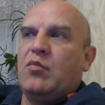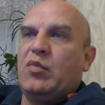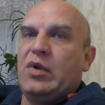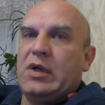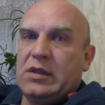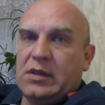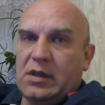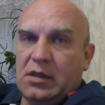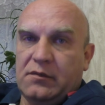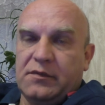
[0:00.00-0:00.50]

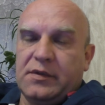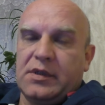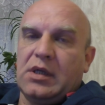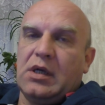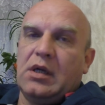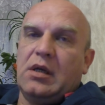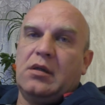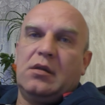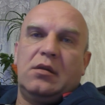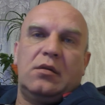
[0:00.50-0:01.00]
показал в
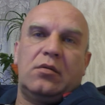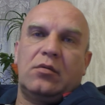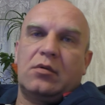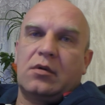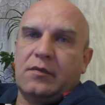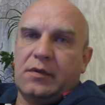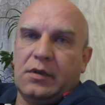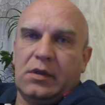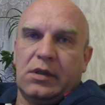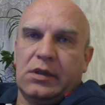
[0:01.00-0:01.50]
зале, не только
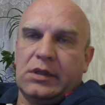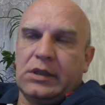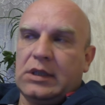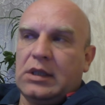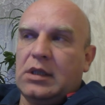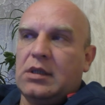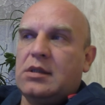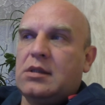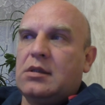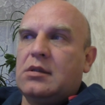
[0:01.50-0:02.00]
в
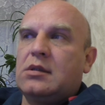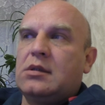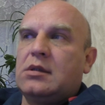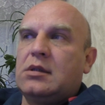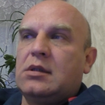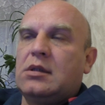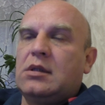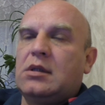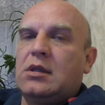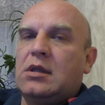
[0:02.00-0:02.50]
интернете.
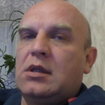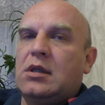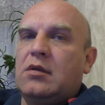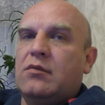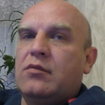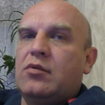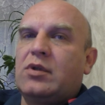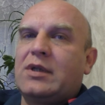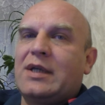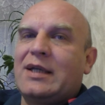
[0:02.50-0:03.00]
И
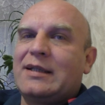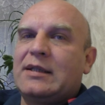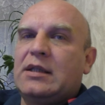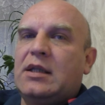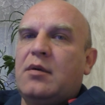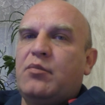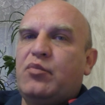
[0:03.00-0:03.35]
вот когда